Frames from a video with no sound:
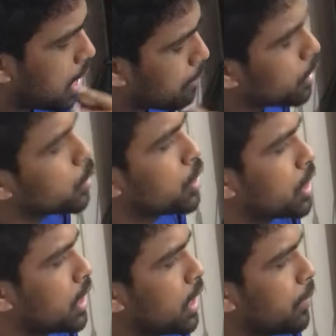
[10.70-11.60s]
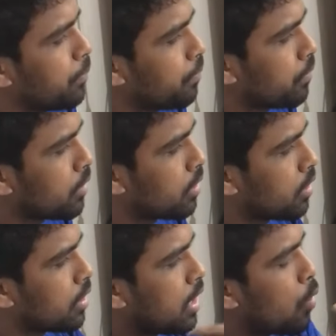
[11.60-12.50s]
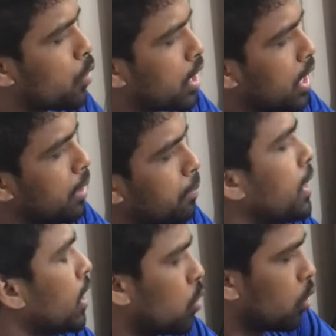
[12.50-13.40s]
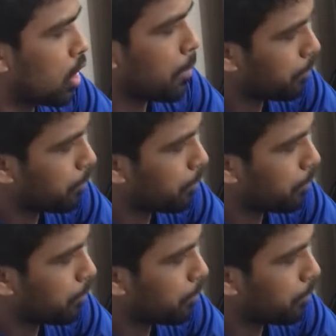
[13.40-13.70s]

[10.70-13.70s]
আমি হচ্ছে কাউকে বিয়ে করলাম